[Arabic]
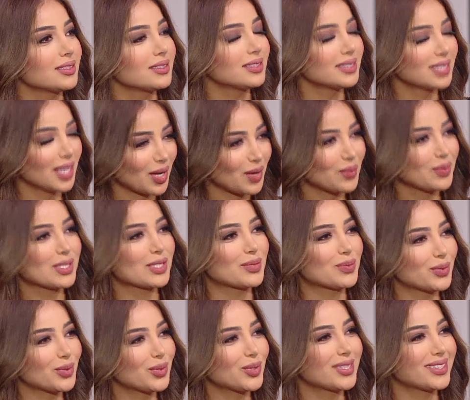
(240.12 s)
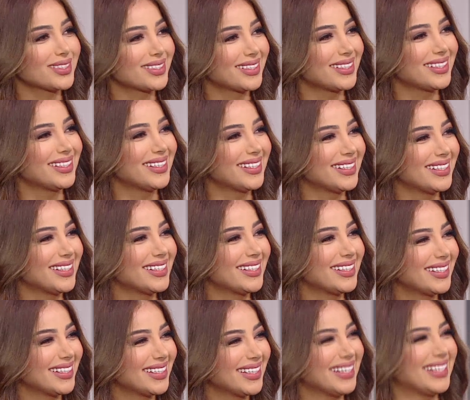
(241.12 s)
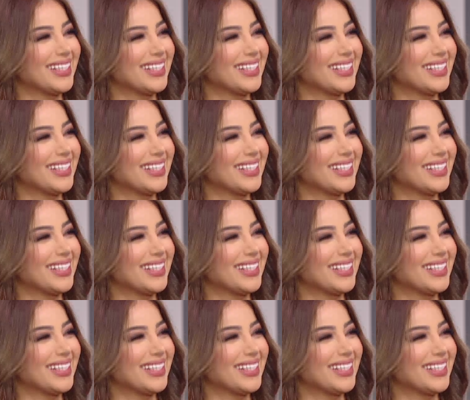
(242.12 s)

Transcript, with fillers: صح خير بالضبط خير